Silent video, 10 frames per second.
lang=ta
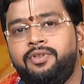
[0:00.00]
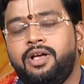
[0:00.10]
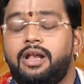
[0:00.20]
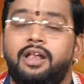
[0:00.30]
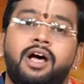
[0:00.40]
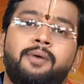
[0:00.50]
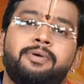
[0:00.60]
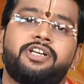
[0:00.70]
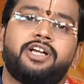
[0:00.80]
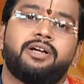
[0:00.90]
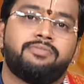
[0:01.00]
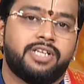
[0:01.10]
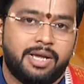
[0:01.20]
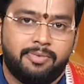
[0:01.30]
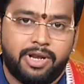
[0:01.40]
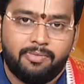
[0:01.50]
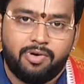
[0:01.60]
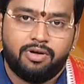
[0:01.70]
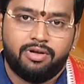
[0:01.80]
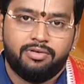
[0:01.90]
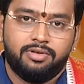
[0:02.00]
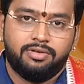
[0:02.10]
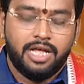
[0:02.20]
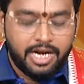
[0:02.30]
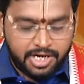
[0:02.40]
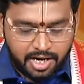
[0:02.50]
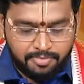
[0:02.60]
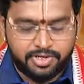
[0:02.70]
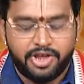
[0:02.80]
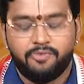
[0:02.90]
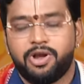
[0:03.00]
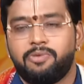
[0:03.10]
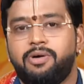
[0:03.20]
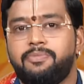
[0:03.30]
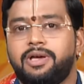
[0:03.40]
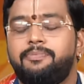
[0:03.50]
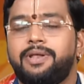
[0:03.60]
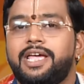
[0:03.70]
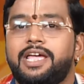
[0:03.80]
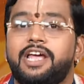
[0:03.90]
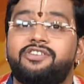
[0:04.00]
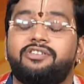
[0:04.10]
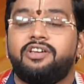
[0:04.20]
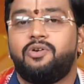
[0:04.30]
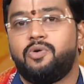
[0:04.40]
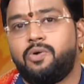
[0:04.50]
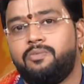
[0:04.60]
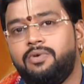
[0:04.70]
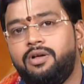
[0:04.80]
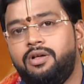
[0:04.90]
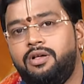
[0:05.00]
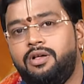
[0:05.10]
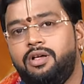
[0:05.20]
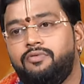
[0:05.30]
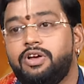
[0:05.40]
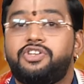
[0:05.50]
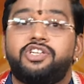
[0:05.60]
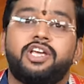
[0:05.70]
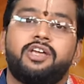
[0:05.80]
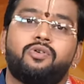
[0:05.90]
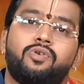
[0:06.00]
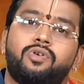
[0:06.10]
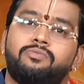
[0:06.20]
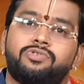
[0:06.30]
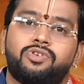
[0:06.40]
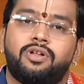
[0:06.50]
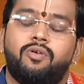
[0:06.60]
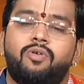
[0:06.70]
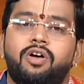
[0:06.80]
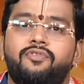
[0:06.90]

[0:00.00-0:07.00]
அன்னாபிஷேகம் செய்ய முடியுமோ தரிசனம் செய்ய முடியுமோ மிகப்பெரிய ஏற்றத்தை கொடுக்கும் வெற்றியை கொடுக்கும்னு சொல்லலாம் உங்கள்